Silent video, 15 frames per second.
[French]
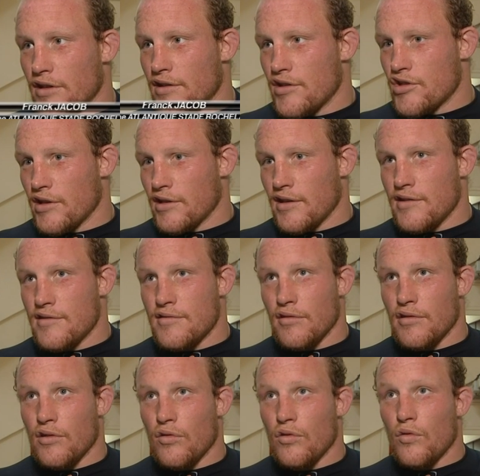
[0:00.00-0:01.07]
été
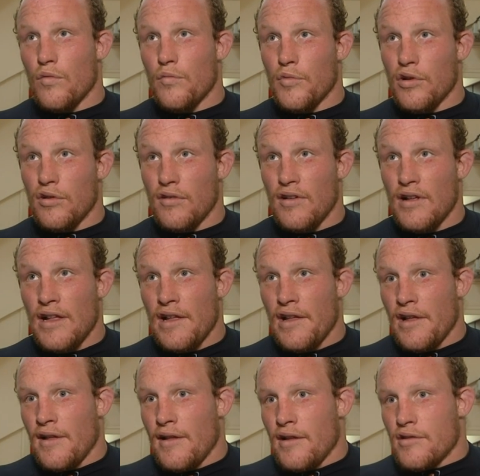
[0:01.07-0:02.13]
sur les regroupements.
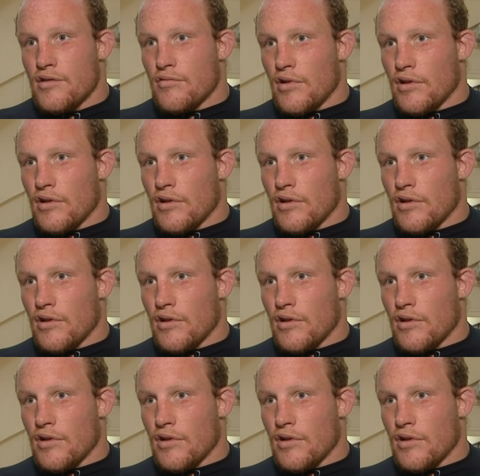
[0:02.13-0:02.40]
Je